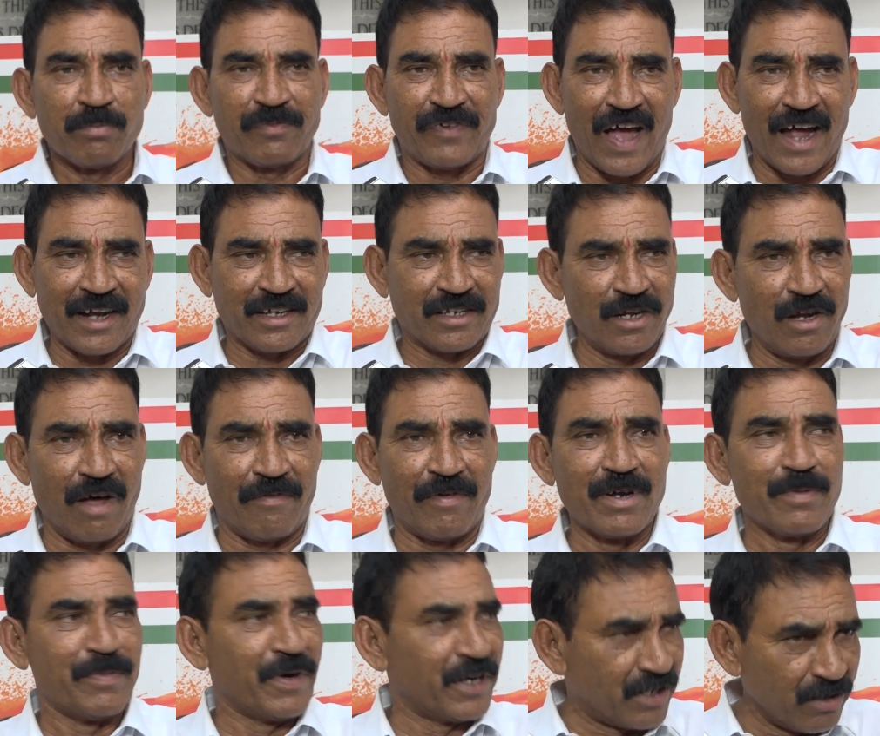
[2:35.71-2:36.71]
ఫ్యాక్టరీలు
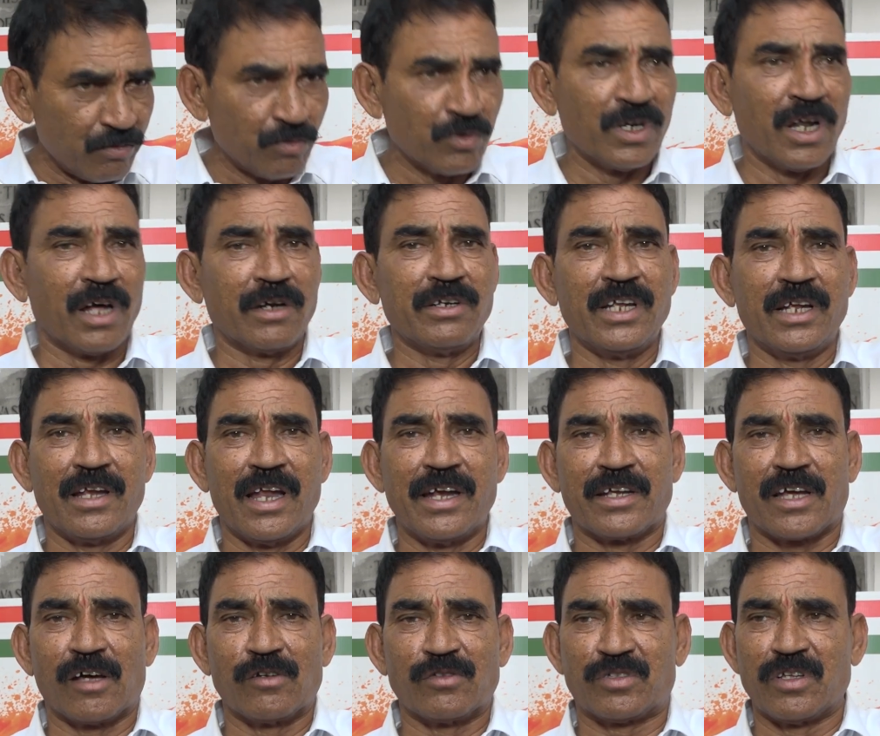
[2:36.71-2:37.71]
అవన్నీ పెట్టి ఉన్న
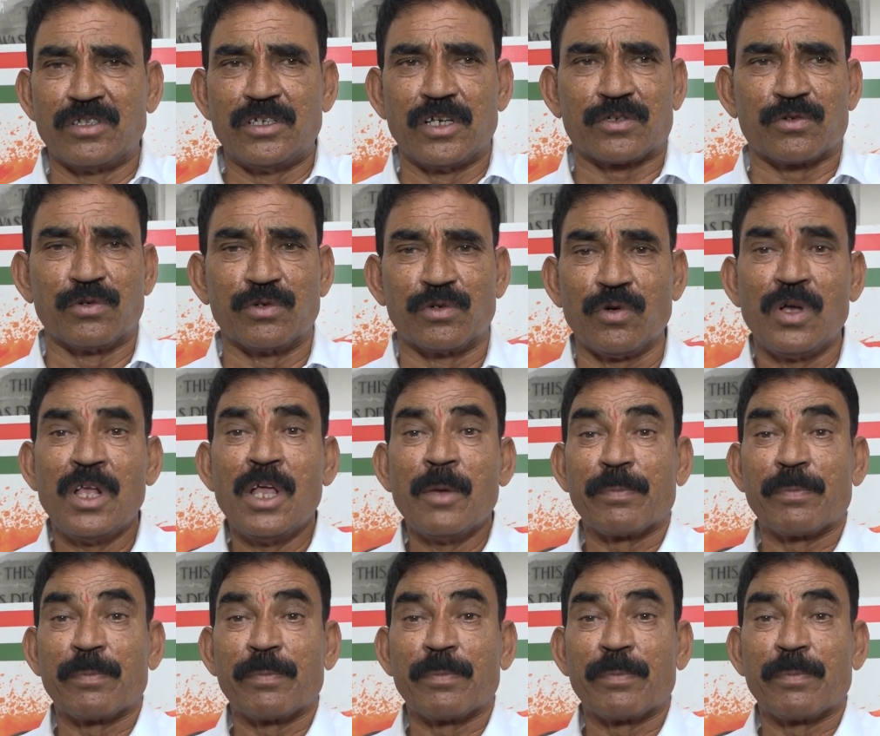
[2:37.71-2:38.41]
నీళ్ళని కలుషితం చేసుకుంటూ